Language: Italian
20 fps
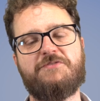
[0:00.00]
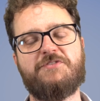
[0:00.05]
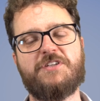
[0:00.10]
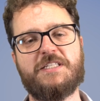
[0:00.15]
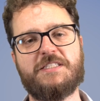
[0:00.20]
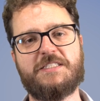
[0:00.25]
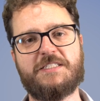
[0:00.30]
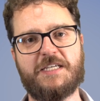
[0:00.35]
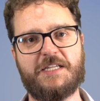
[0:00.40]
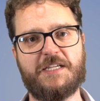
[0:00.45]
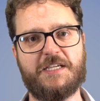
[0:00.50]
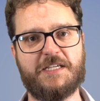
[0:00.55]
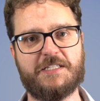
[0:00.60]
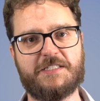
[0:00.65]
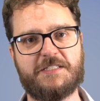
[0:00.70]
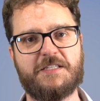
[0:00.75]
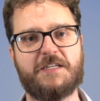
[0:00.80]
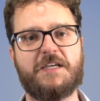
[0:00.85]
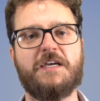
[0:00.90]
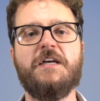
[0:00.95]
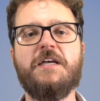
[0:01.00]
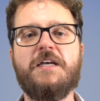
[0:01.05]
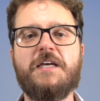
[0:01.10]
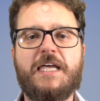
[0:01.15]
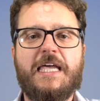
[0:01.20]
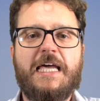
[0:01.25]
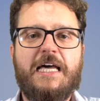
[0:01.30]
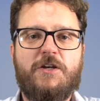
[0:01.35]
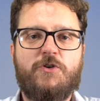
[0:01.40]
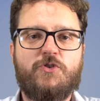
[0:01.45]
finanziarie estere
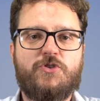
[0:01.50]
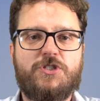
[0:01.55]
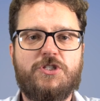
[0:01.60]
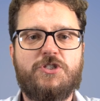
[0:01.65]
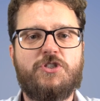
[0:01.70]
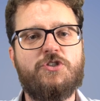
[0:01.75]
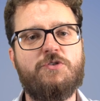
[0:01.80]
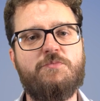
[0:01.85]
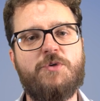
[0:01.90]
e allo stesso